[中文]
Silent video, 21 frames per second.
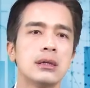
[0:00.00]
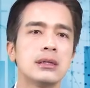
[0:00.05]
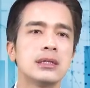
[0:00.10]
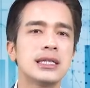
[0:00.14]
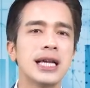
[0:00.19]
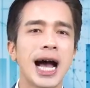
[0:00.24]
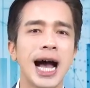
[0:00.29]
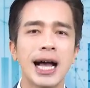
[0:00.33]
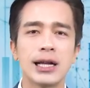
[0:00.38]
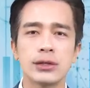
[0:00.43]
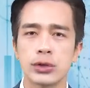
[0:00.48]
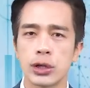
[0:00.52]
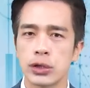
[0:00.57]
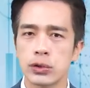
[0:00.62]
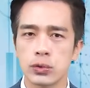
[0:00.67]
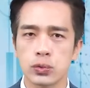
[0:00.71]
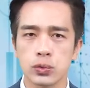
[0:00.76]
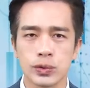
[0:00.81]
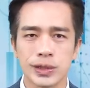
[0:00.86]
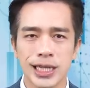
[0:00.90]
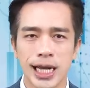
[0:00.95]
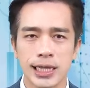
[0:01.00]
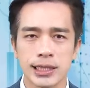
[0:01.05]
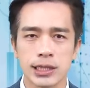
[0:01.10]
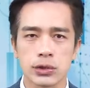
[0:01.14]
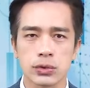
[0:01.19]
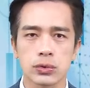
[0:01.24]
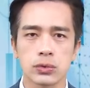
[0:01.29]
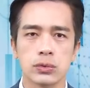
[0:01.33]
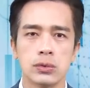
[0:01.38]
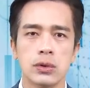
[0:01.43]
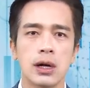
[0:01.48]
加权股价指
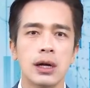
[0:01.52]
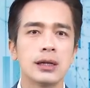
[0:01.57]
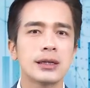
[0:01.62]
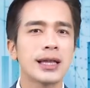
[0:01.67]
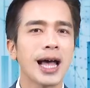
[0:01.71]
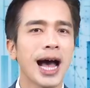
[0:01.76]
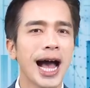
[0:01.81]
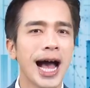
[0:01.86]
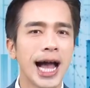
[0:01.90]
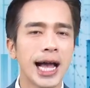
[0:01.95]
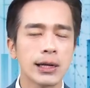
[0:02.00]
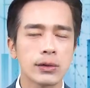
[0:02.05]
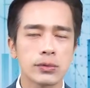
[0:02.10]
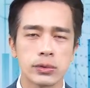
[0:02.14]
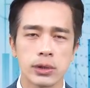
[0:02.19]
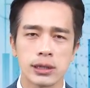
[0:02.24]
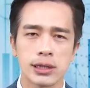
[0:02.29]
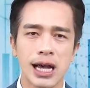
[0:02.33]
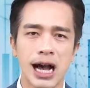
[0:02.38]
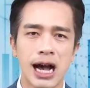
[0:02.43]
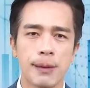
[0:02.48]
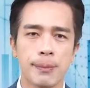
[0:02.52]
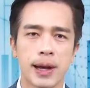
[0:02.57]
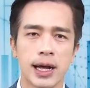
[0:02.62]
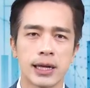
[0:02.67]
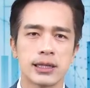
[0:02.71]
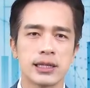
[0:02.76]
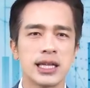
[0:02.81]
数、台股的大盘